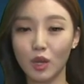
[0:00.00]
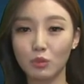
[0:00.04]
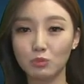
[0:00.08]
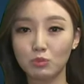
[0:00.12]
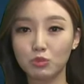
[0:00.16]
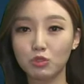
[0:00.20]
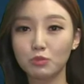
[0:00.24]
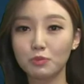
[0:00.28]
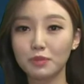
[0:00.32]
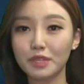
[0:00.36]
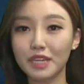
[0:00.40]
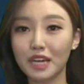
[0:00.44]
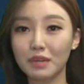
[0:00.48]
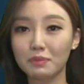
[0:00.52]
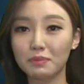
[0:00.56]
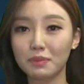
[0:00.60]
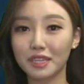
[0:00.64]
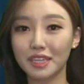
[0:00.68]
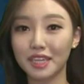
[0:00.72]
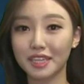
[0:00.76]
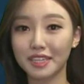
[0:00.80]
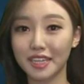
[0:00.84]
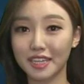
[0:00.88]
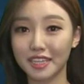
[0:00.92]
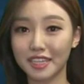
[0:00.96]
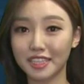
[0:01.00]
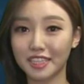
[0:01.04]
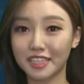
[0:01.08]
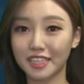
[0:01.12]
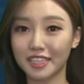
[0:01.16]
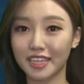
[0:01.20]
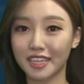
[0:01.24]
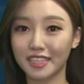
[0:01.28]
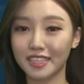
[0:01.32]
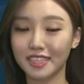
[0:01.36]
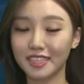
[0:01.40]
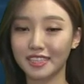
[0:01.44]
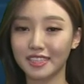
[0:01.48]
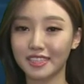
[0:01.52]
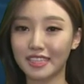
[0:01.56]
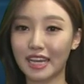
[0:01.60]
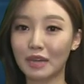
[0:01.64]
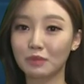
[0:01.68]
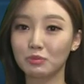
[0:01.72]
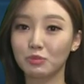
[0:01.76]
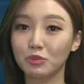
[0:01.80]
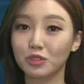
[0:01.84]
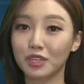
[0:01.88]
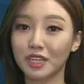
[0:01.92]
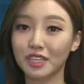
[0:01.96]
북미 항만의 대기 시간은
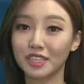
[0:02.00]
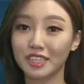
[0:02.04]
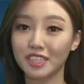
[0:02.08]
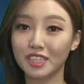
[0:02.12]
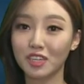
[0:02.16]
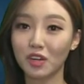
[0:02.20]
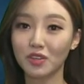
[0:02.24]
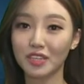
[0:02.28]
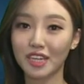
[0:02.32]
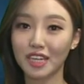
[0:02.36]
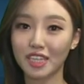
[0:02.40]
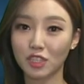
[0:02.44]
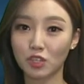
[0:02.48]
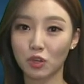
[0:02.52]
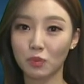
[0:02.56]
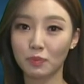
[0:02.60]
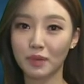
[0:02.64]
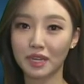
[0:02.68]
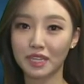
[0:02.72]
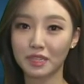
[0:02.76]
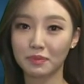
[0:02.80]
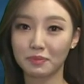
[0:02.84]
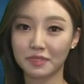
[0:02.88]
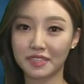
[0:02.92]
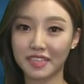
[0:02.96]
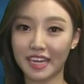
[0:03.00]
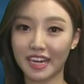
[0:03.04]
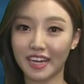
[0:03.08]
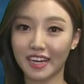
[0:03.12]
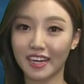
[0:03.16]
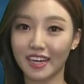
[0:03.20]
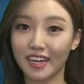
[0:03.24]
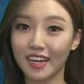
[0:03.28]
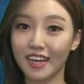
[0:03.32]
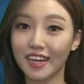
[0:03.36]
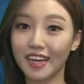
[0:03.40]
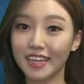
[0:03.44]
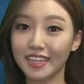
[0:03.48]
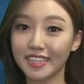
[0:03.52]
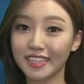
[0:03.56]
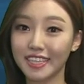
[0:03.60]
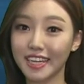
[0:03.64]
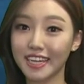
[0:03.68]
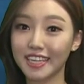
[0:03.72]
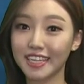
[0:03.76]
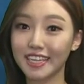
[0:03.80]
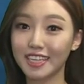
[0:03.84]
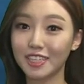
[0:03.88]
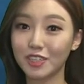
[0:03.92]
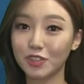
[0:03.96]
당분간 늘어날 전망입니다.
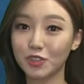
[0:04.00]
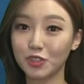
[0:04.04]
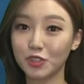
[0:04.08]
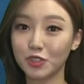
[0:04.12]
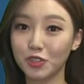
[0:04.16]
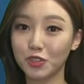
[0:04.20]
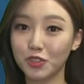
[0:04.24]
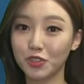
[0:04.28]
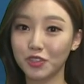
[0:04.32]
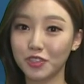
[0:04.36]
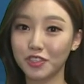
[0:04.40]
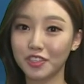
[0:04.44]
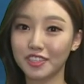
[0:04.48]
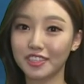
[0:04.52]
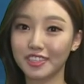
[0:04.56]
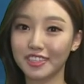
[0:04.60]
케이에스지 뉴스